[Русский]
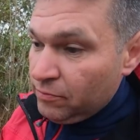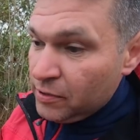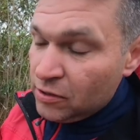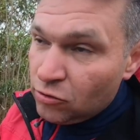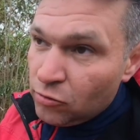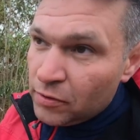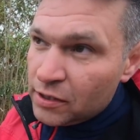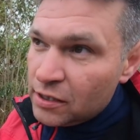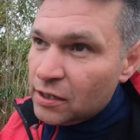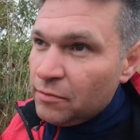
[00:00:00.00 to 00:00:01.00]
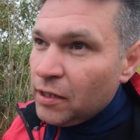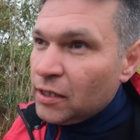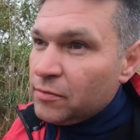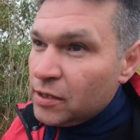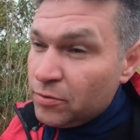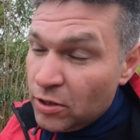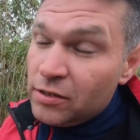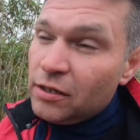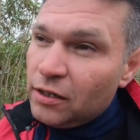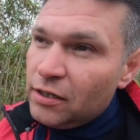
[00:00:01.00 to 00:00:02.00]
познакомился с ребятами с
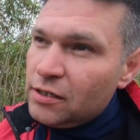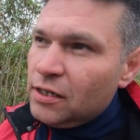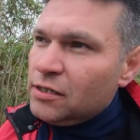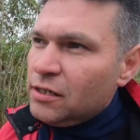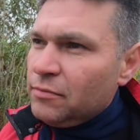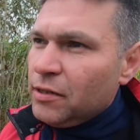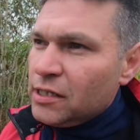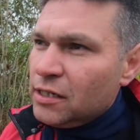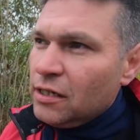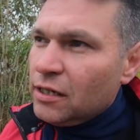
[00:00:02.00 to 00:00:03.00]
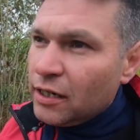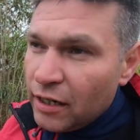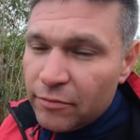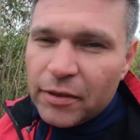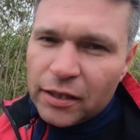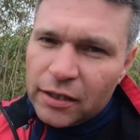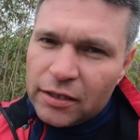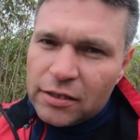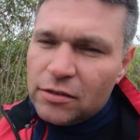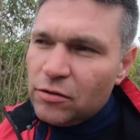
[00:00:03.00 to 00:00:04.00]
общественной организации «Рыбацкий край»
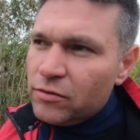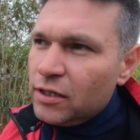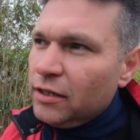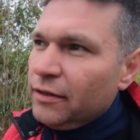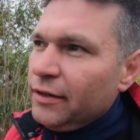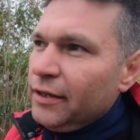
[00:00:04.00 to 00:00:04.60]
Белгород-Днестровский.